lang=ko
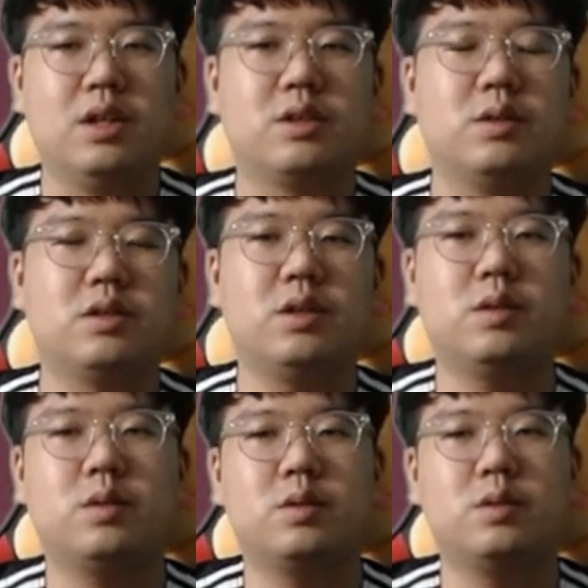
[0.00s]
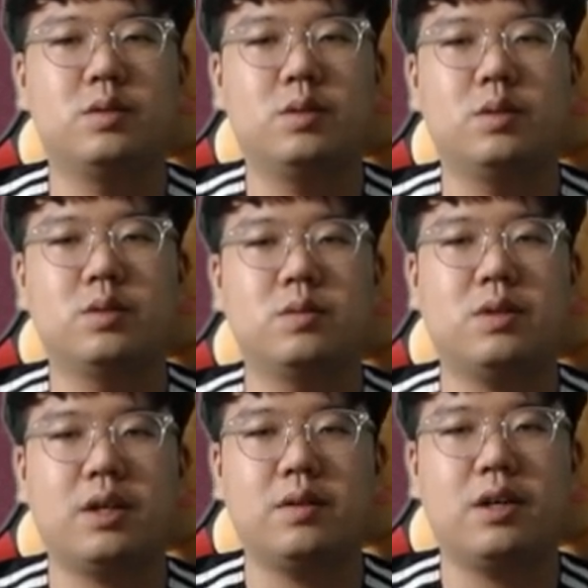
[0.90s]
전체적으로 좀
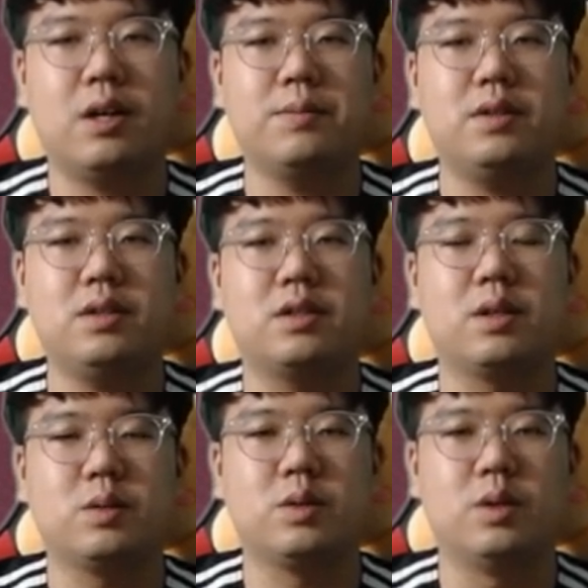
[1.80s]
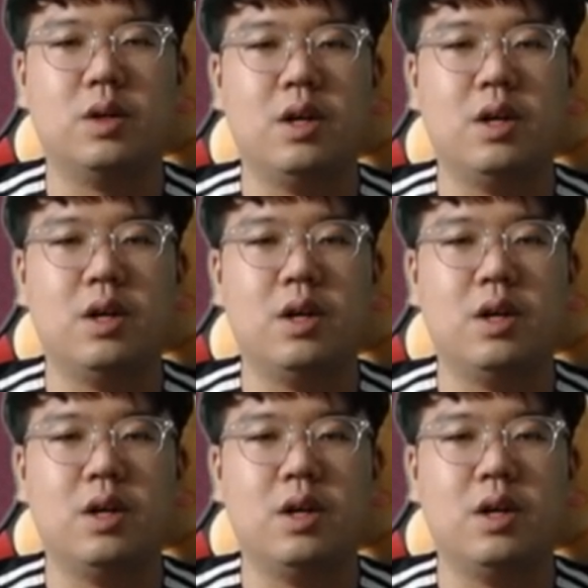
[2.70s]
타격감이 그래도